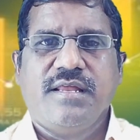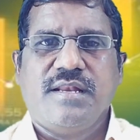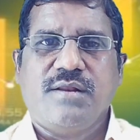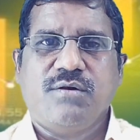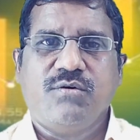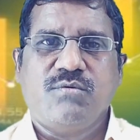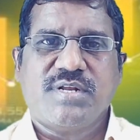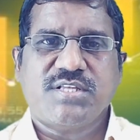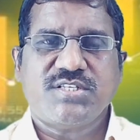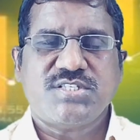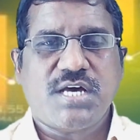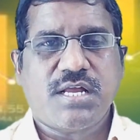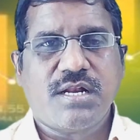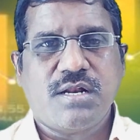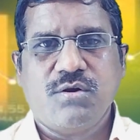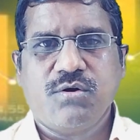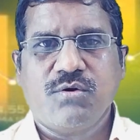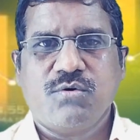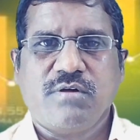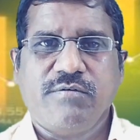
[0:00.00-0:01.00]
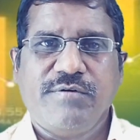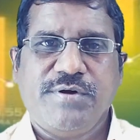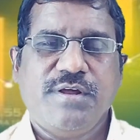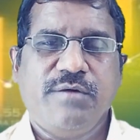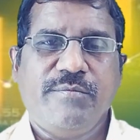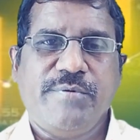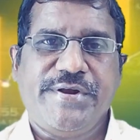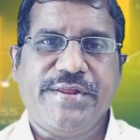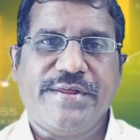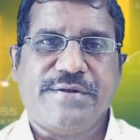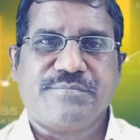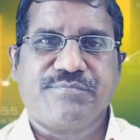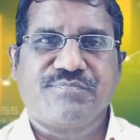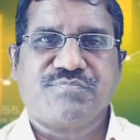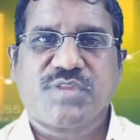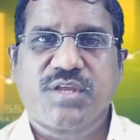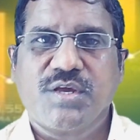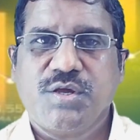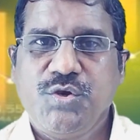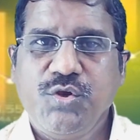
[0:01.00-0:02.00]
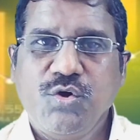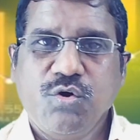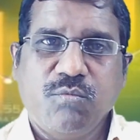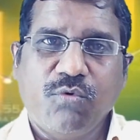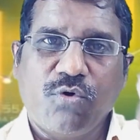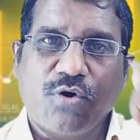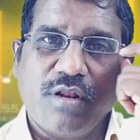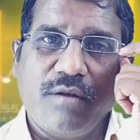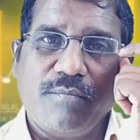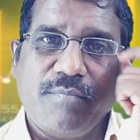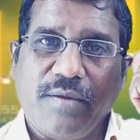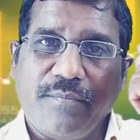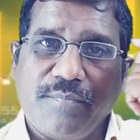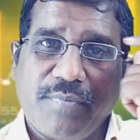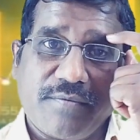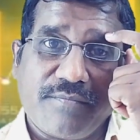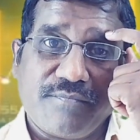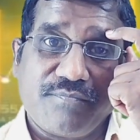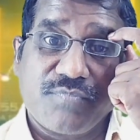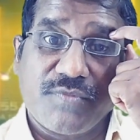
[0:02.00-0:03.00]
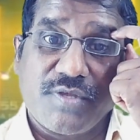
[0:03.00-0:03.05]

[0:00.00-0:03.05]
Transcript: నేను మా ఛానల్లో కూడా వీడియో పెట్టాను న్యూ మోడల్ పేపర్